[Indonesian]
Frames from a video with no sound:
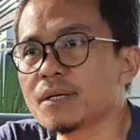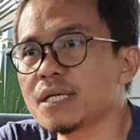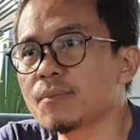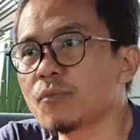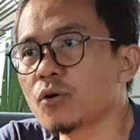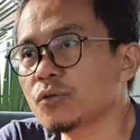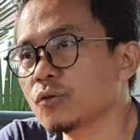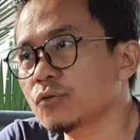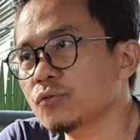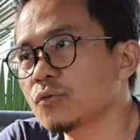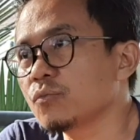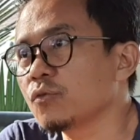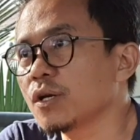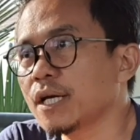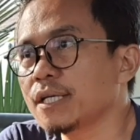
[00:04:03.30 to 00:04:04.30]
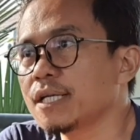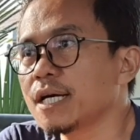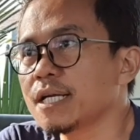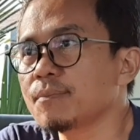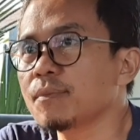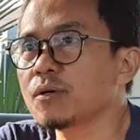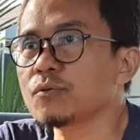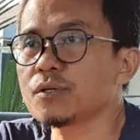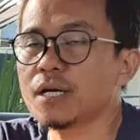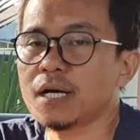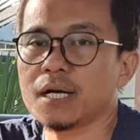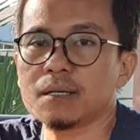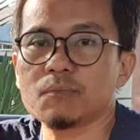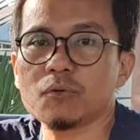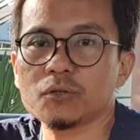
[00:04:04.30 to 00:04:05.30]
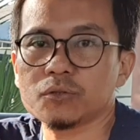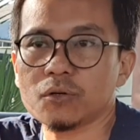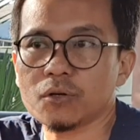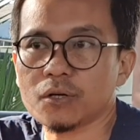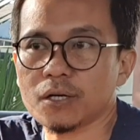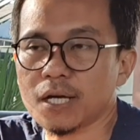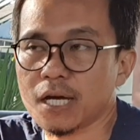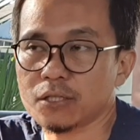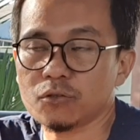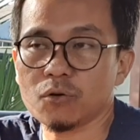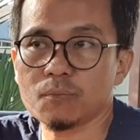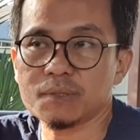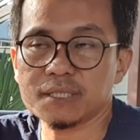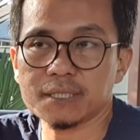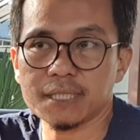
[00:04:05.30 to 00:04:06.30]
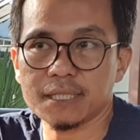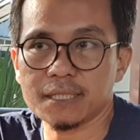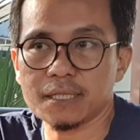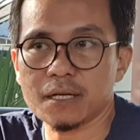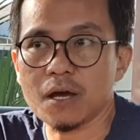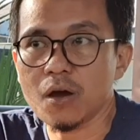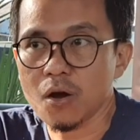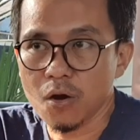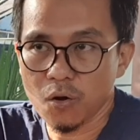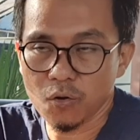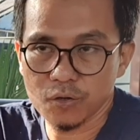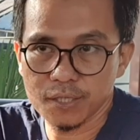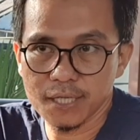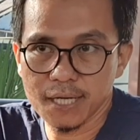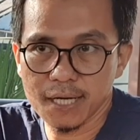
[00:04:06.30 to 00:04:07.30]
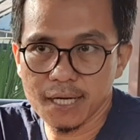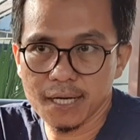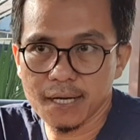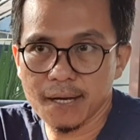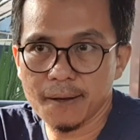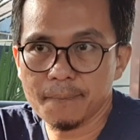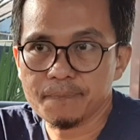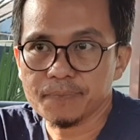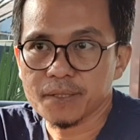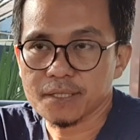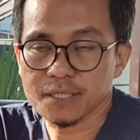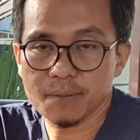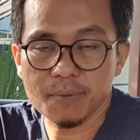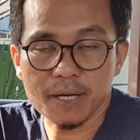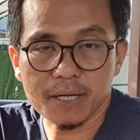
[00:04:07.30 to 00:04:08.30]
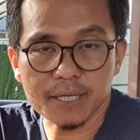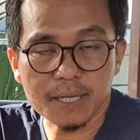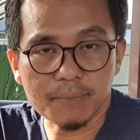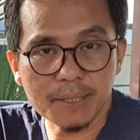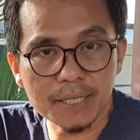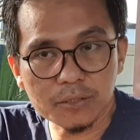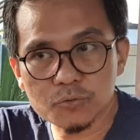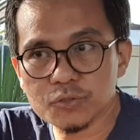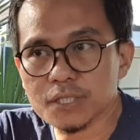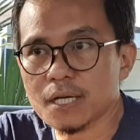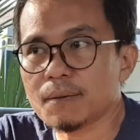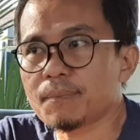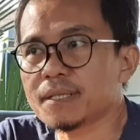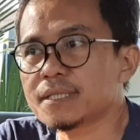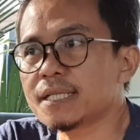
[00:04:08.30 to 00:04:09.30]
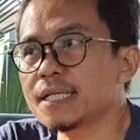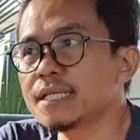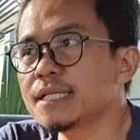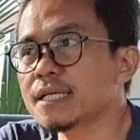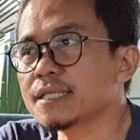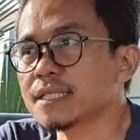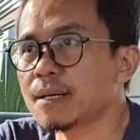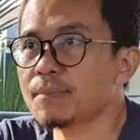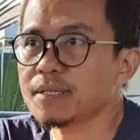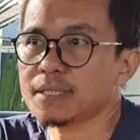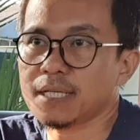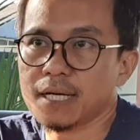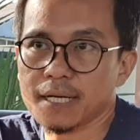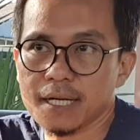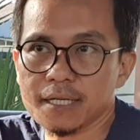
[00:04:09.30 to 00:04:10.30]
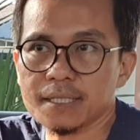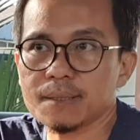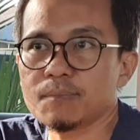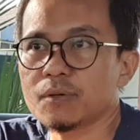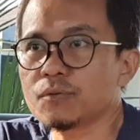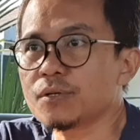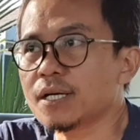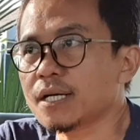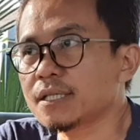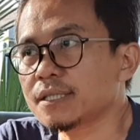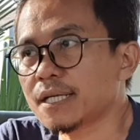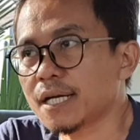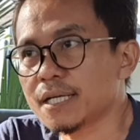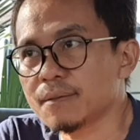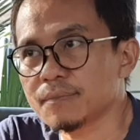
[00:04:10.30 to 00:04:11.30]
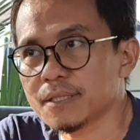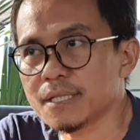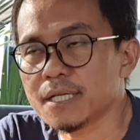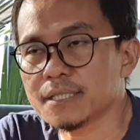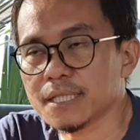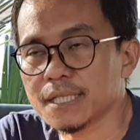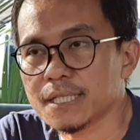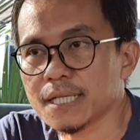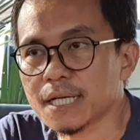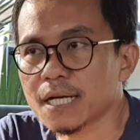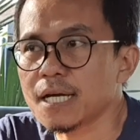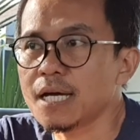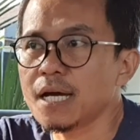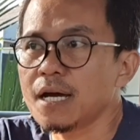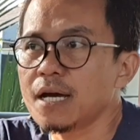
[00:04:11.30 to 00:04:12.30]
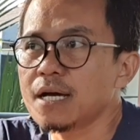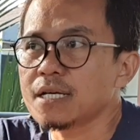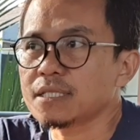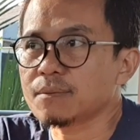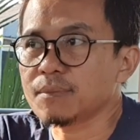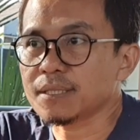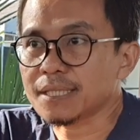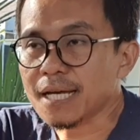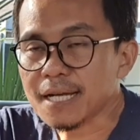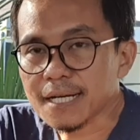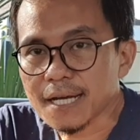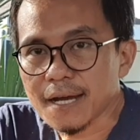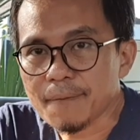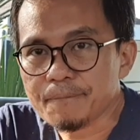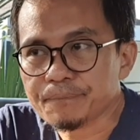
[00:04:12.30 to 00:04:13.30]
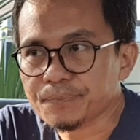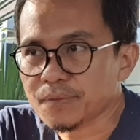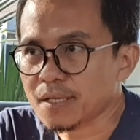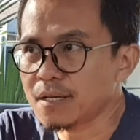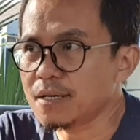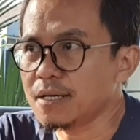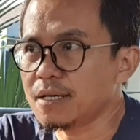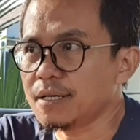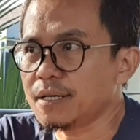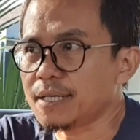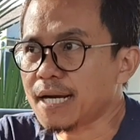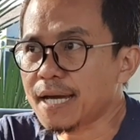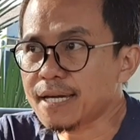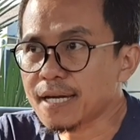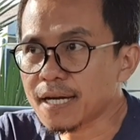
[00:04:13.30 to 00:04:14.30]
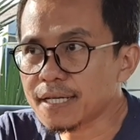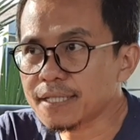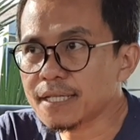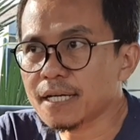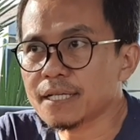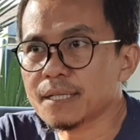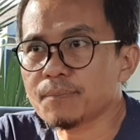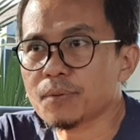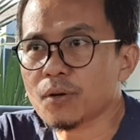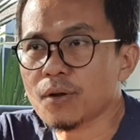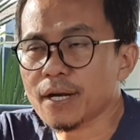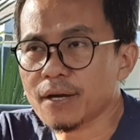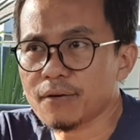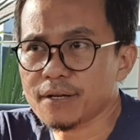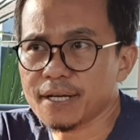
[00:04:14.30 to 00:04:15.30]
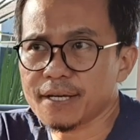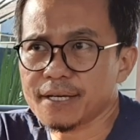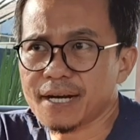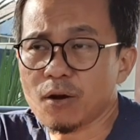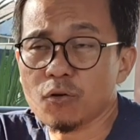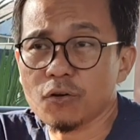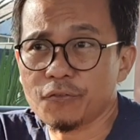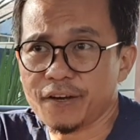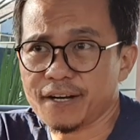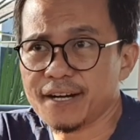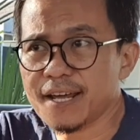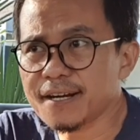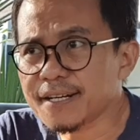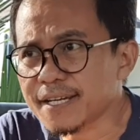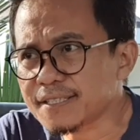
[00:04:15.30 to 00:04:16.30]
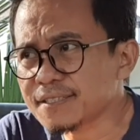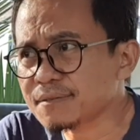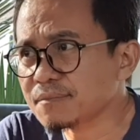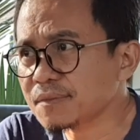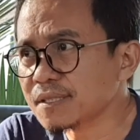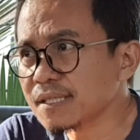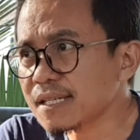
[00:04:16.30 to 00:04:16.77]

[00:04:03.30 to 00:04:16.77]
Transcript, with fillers: namanya moto tuh mulai dari menggunakan motor atau mesin Honda CBR 600 yang 4 silinder sampai sekarang menggunakan Triumph 3 silinder. Sementara uh, raihan yang diperoleh oleh Raul Fernandes